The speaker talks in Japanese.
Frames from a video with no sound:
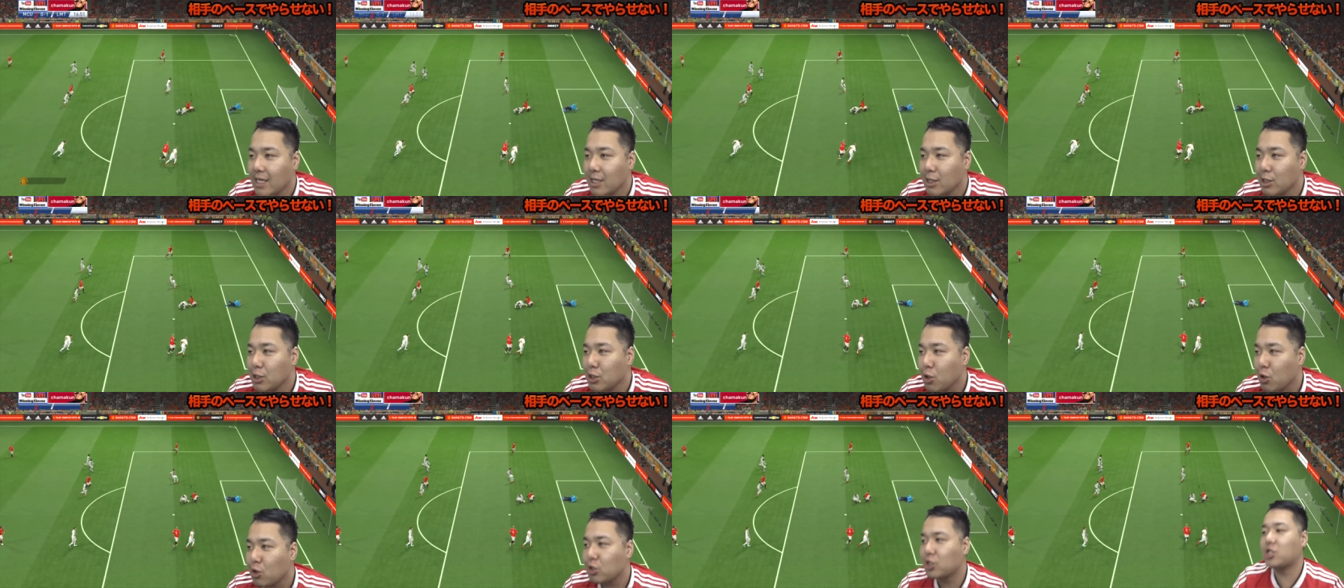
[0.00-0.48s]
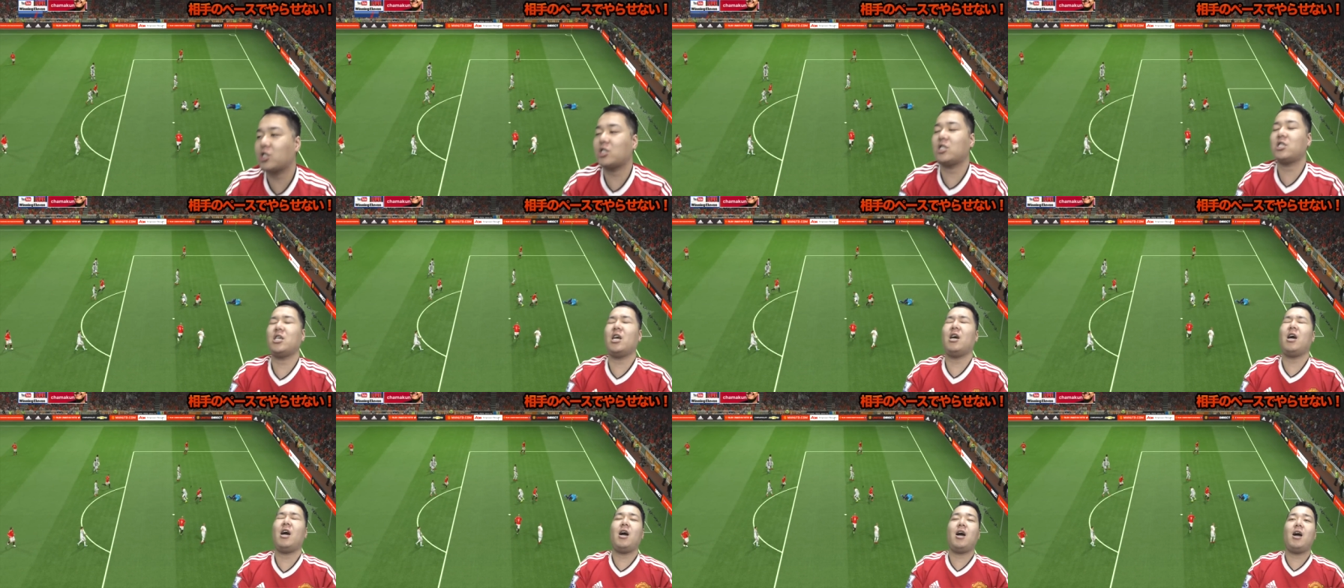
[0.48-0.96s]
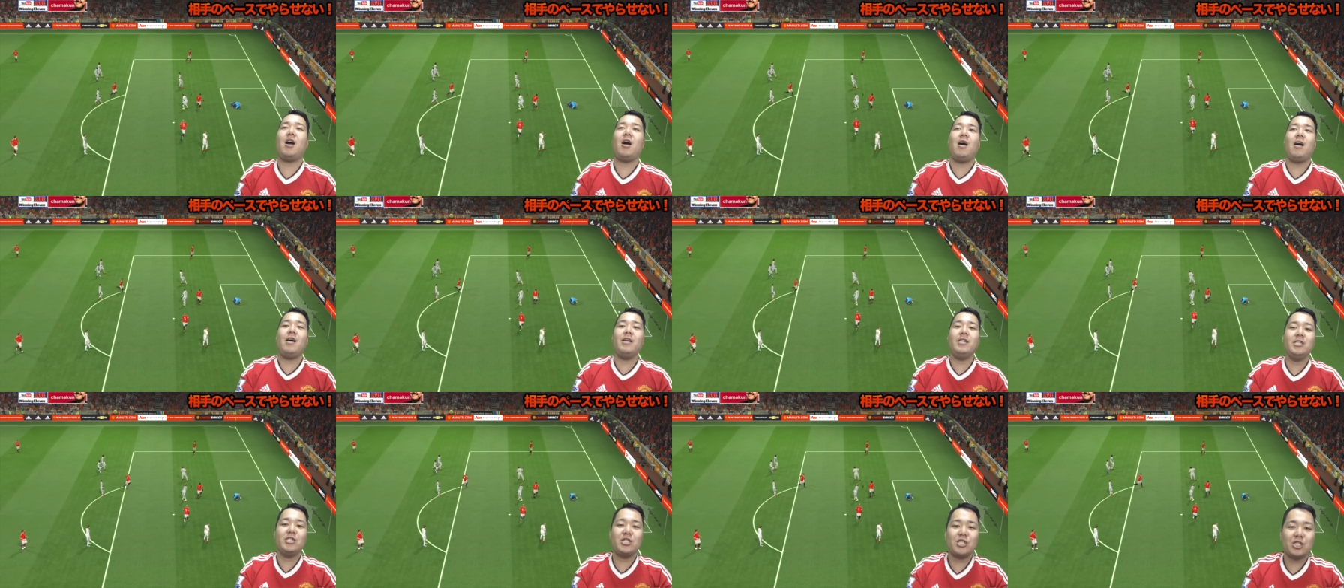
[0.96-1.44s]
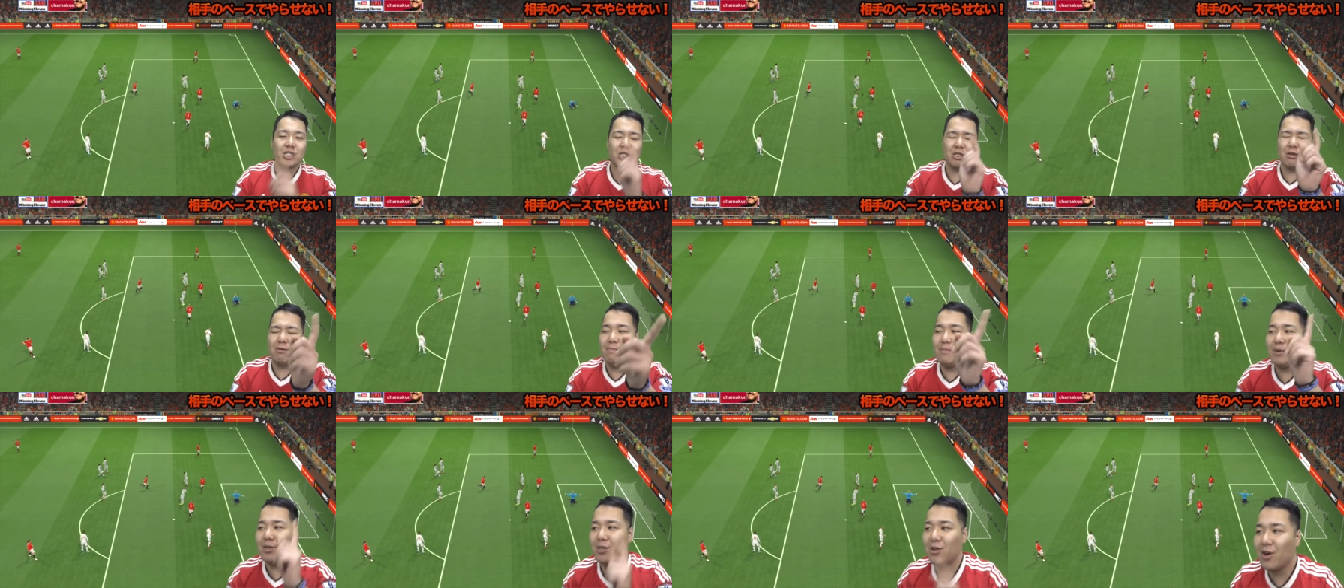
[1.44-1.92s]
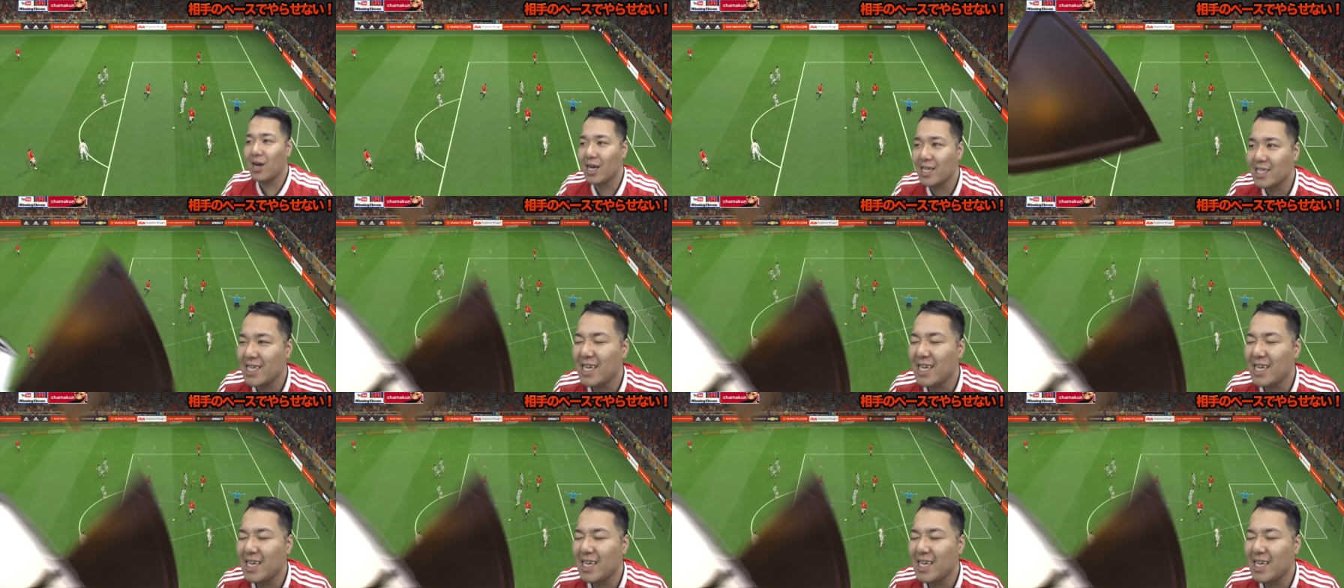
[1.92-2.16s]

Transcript: よっしゃー、一瞬見逃